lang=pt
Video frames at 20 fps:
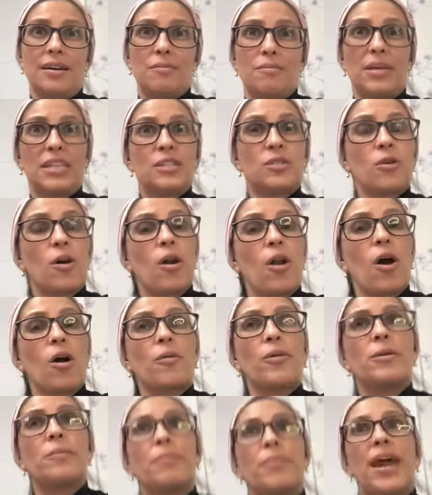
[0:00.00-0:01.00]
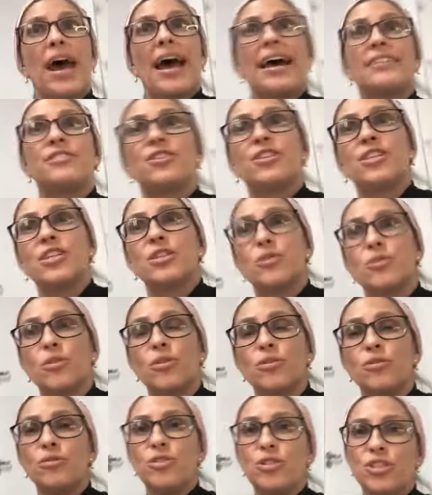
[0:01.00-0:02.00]
mas coloco em prática
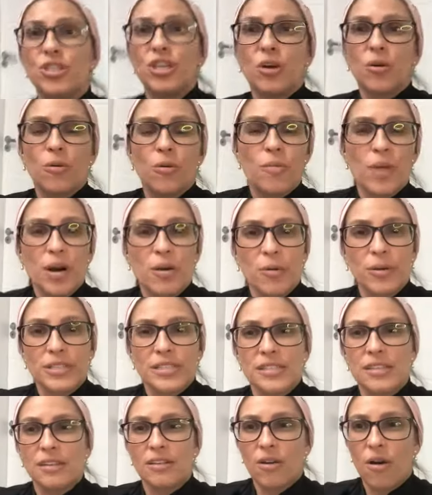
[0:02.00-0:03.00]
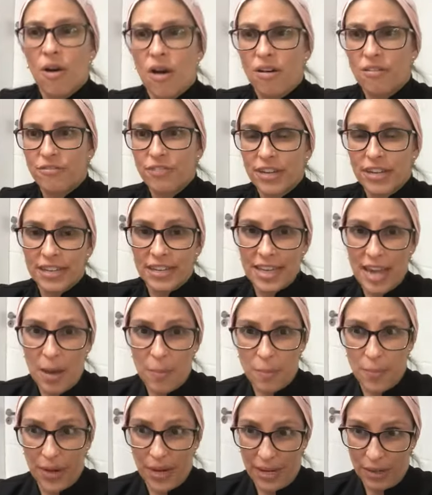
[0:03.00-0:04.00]
todo dia alguma coisa nova que
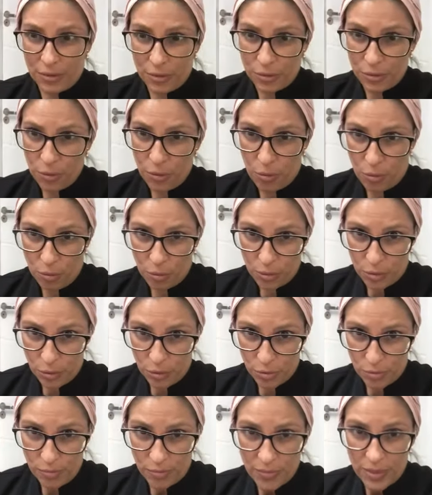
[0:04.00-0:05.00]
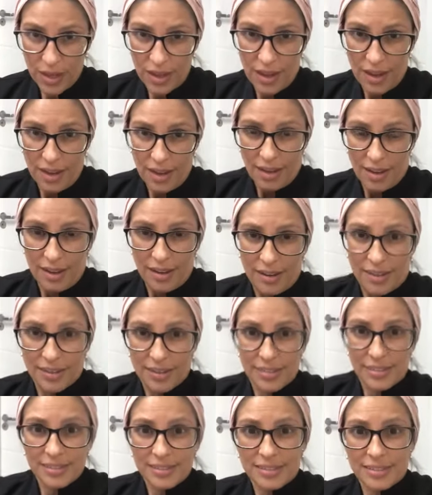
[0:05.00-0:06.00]
aprendo no curso.
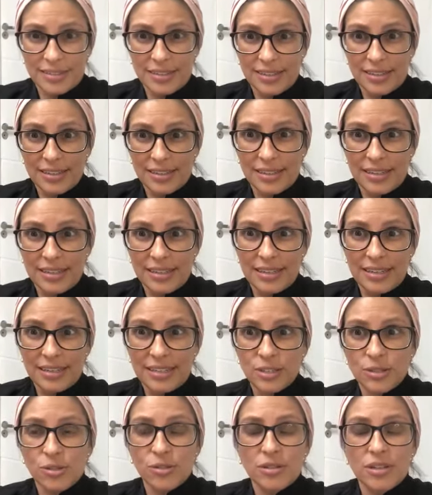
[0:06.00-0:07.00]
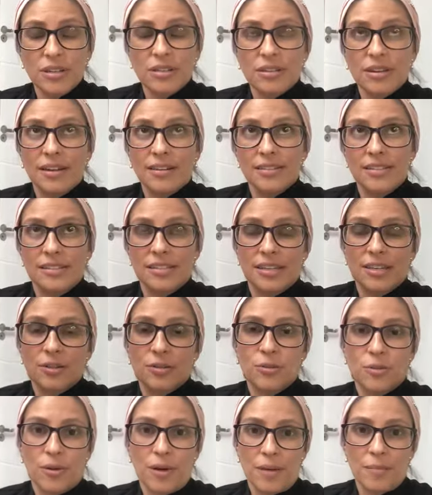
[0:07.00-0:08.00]
Ah, isso tem
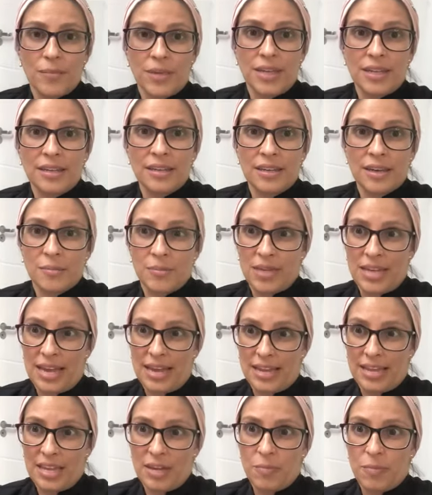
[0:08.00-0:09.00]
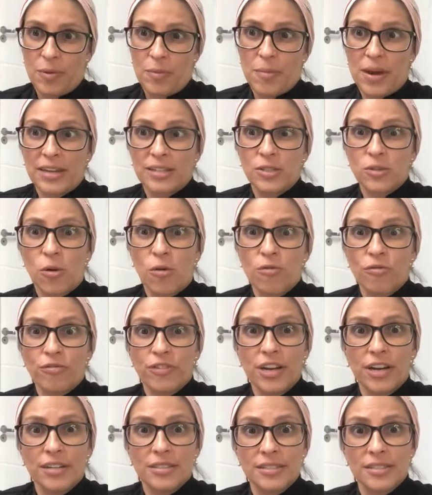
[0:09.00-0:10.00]
trazido a mim e a minha equipe mais
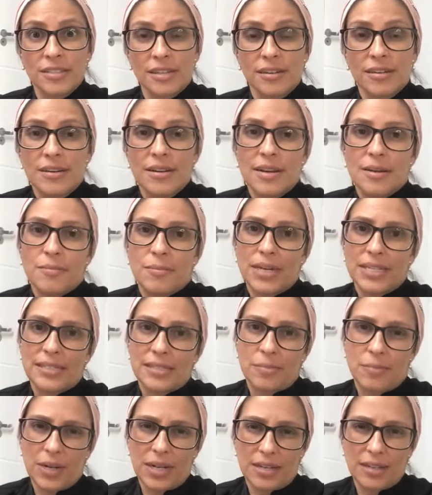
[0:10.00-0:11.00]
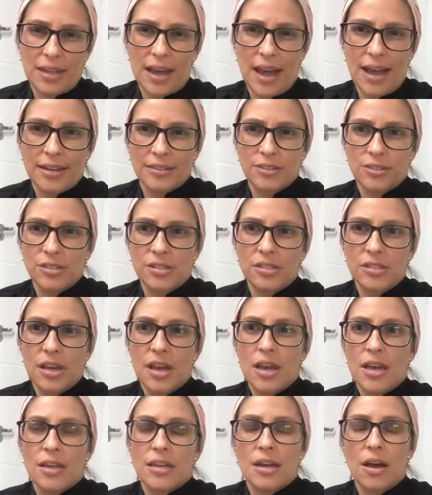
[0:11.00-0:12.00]
confiança, mais habilidades
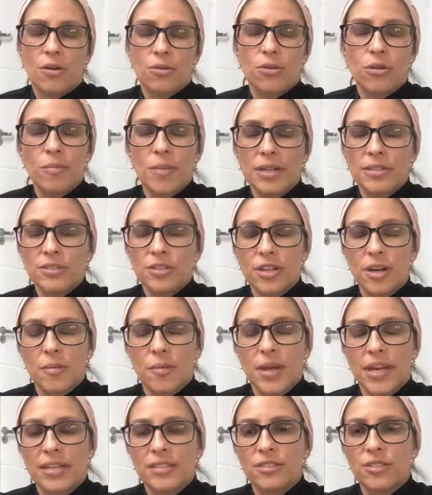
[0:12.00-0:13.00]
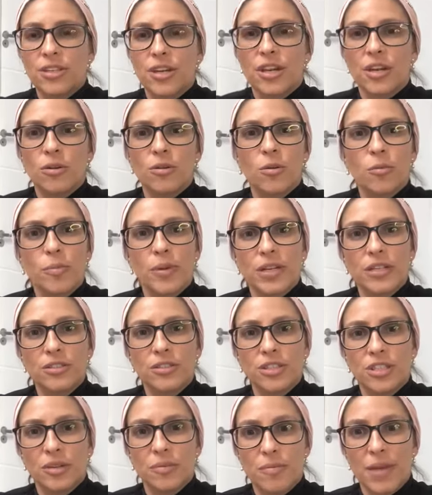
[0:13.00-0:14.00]
e automaticamente eu não
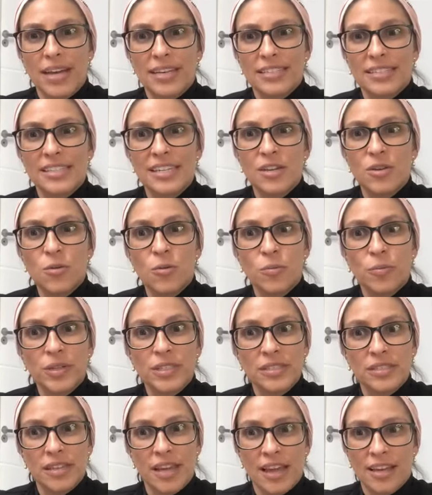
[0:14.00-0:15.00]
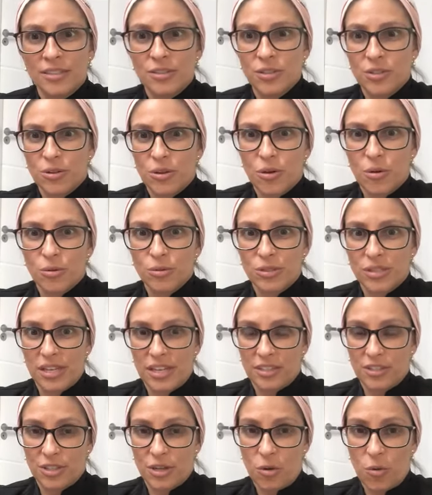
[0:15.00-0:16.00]
perdi mais nenhum paciente. Ou
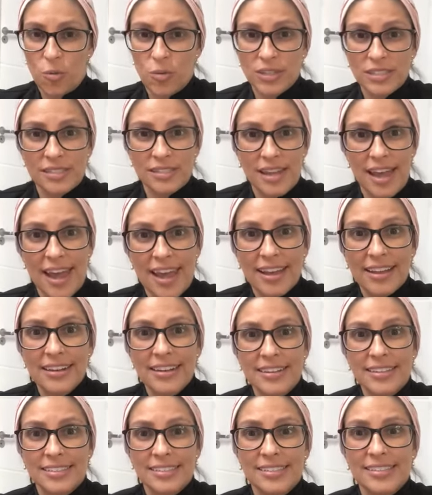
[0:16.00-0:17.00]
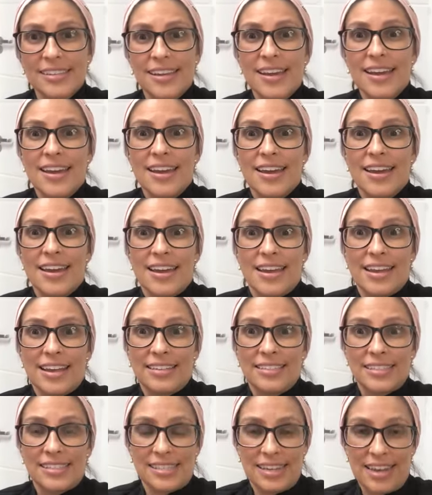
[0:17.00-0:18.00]
seja, com as técnicas
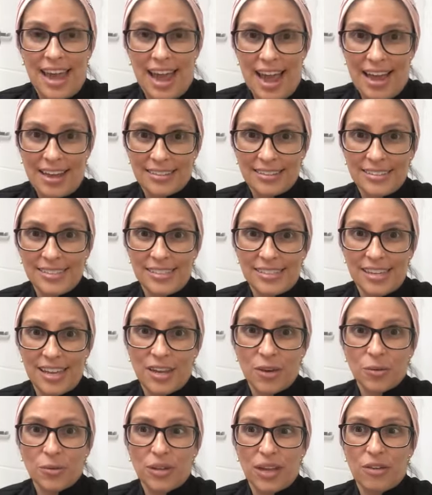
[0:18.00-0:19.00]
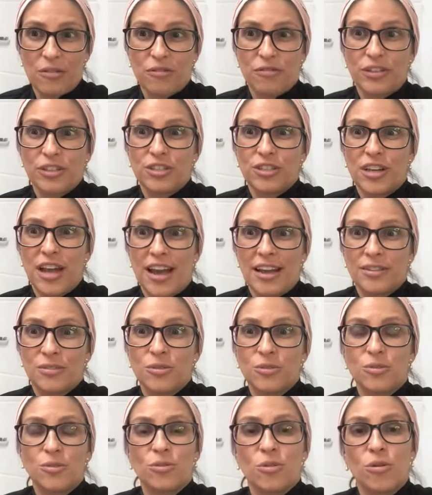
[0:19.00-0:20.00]
ensinadas, eu tenho
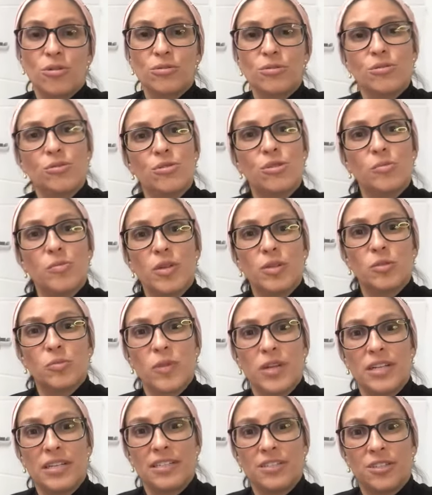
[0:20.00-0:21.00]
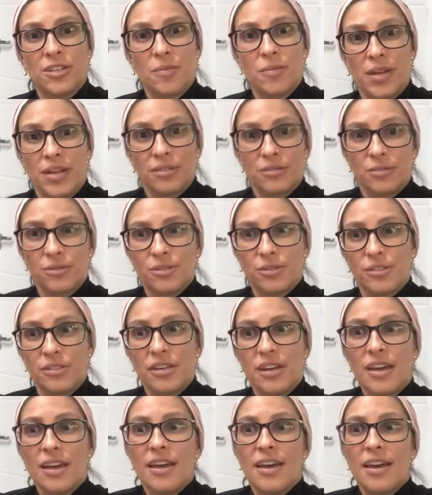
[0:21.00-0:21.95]
fechado todos os meus planejamentos.